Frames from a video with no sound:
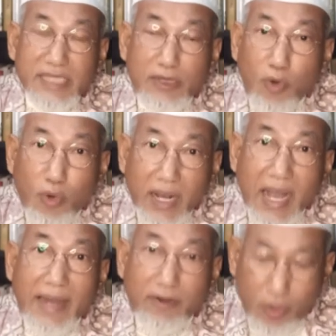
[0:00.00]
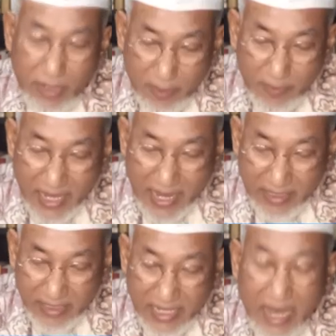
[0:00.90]
ใช้โอกาสของระยะเวลา
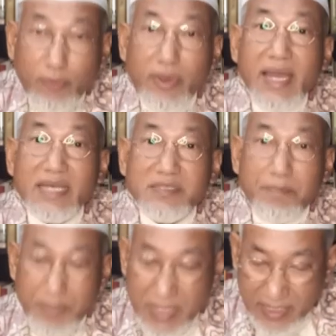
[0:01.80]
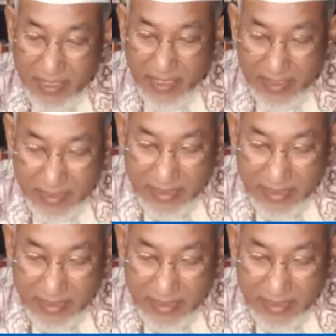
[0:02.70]
ถึง 950 ปีเนี่ย